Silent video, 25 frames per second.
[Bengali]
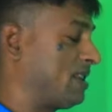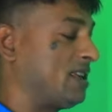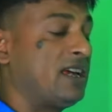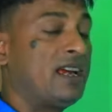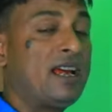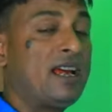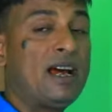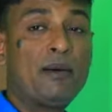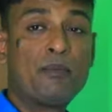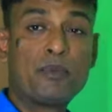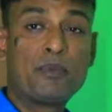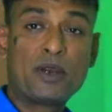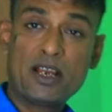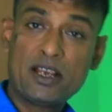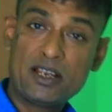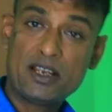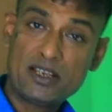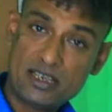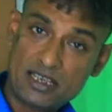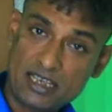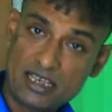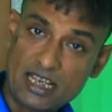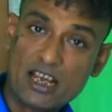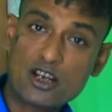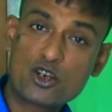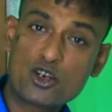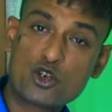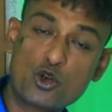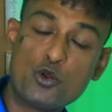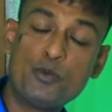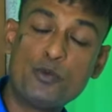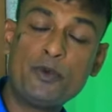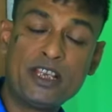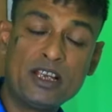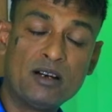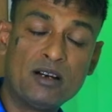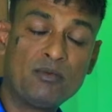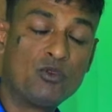তে আমরা তার
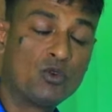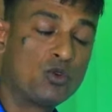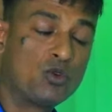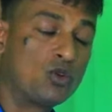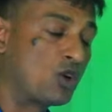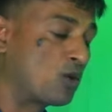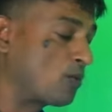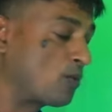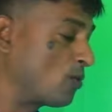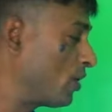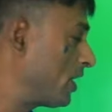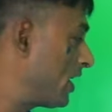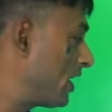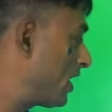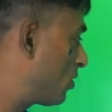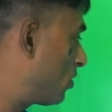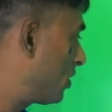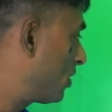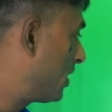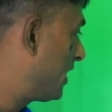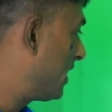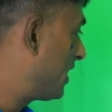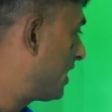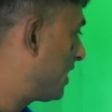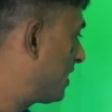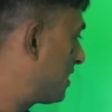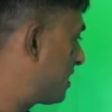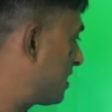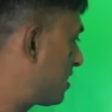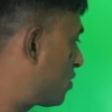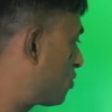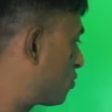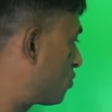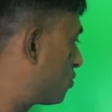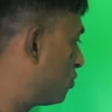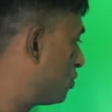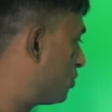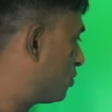সুবিধা ভোগ করব এখন এইখানে
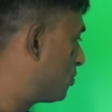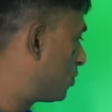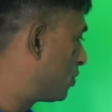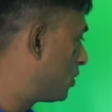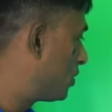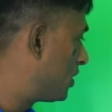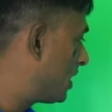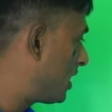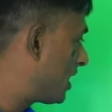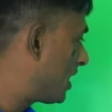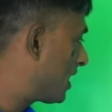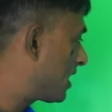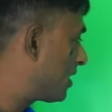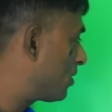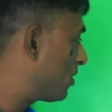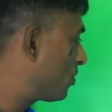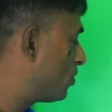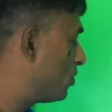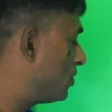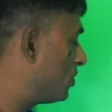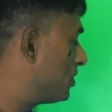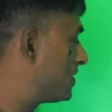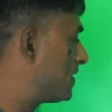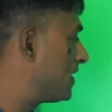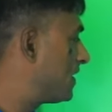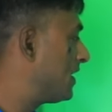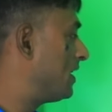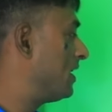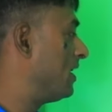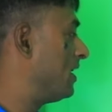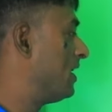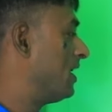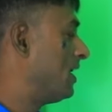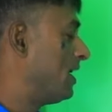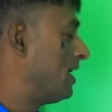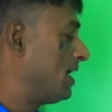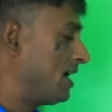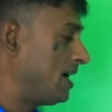যে সুইচ বোর্ডটি লাগানো হয়েছে
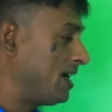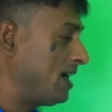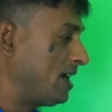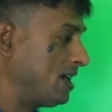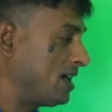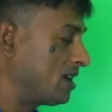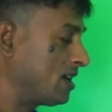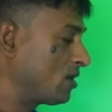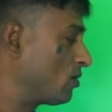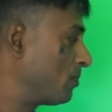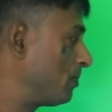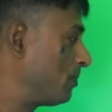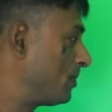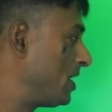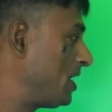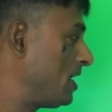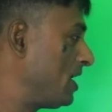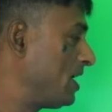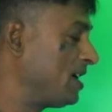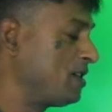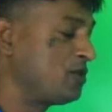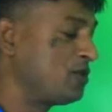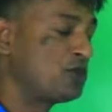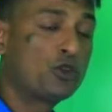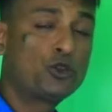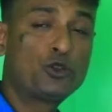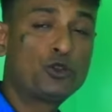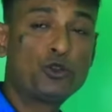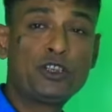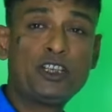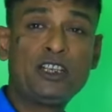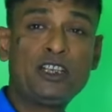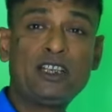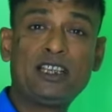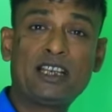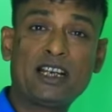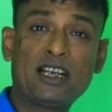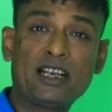এটা তো বিল্ডিং
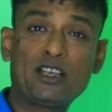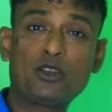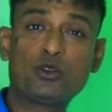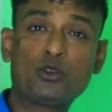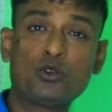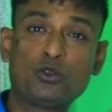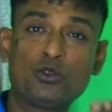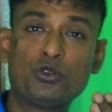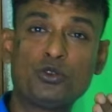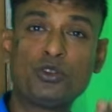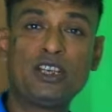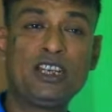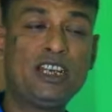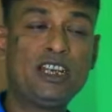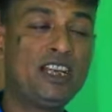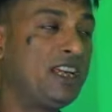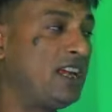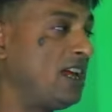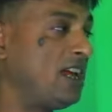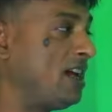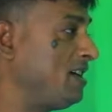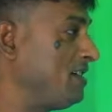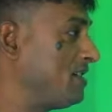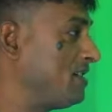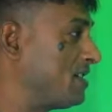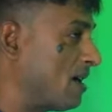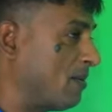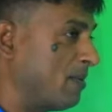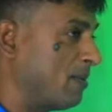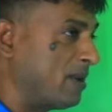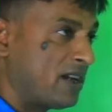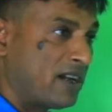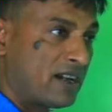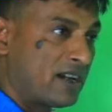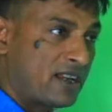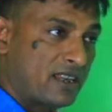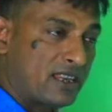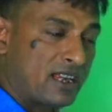যতদিন থাকে ততদিনই এই
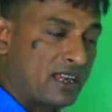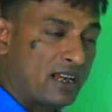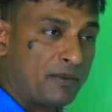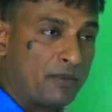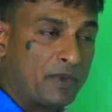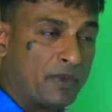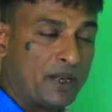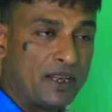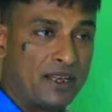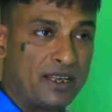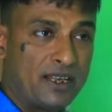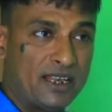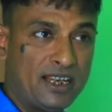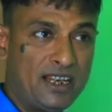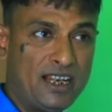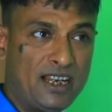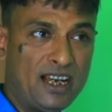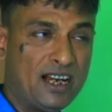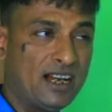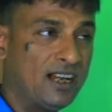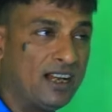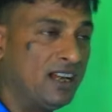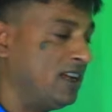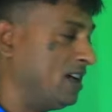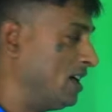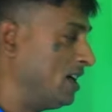ঝামেলাটা থাকবে তাই না